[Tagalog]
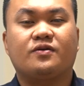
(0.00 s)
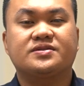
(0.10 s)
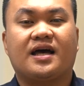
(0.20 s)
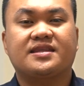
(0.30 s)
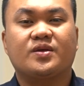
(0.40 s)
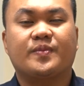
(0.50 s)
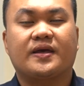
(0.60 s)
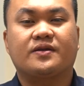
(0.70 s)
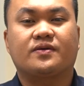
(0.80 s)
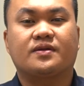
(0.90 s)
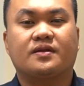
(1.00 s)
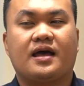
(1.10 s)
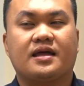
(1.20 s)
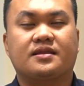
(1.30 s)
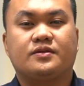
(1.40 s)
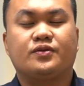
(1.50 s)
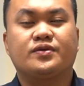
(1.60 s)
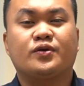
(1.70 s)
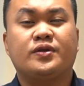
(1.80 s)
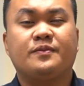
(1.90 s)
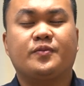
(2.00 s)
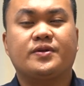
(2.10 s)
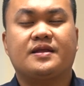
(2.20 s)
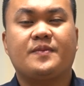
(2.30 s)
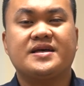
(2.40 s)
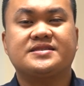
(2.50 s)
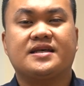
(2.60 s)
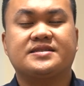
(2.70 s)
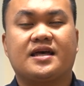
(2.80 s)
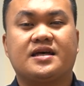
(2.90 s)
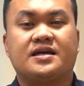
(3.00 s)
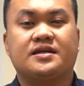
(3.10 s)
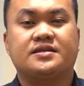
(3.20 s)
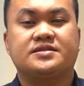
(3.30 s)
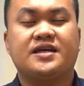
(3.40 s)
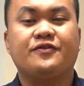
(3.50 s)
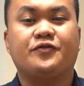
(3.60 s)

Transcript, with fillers: ako sa ating Panginoon. At doon ko din po nabasa sa John